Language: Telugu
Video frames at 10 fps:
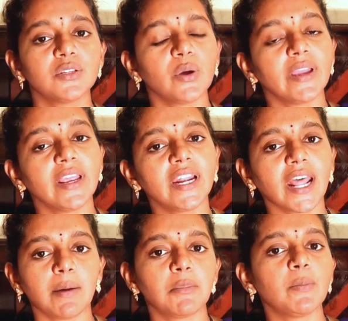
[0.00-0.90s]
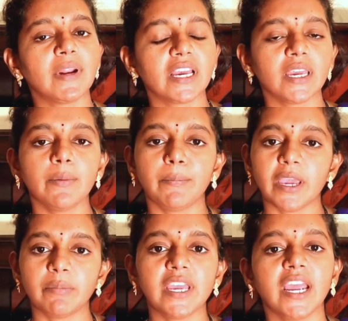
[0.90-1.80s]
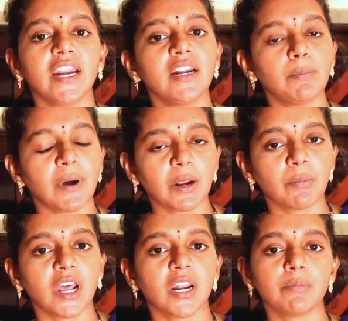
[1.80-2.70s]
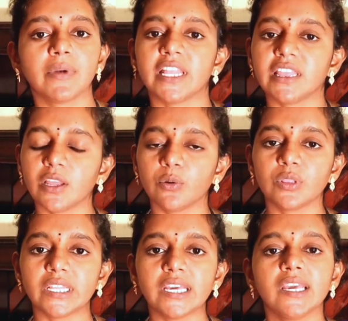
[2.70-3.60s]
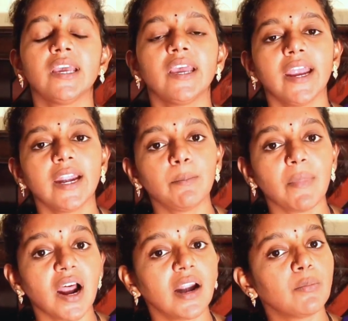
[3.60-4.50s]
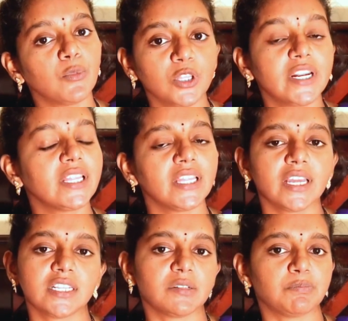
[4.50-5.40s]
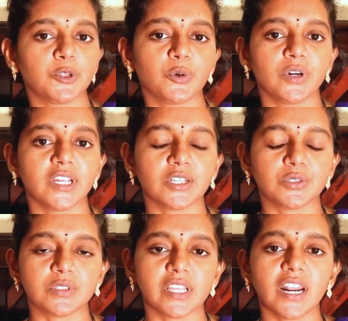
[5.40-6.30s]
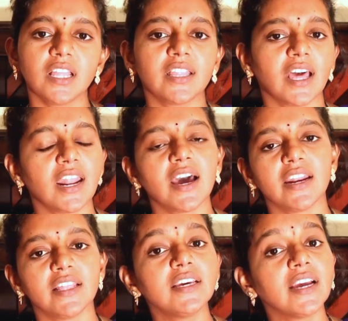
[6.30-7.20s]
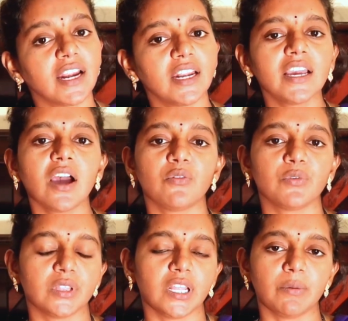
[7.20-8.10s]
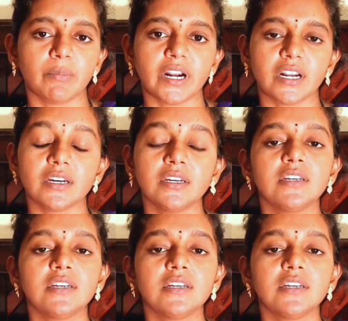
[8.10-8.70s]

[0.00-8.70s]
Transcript: సో ఈ టైంలో మనకి బేబీ హెడ్ పరిమాణం ఎంత ఉంది అండ్ మాడ ముదిరింది అని చెప్తూ ఉంటారు చూసారా తల అనేది గట్టిగా అవ్వద్దన్నమాట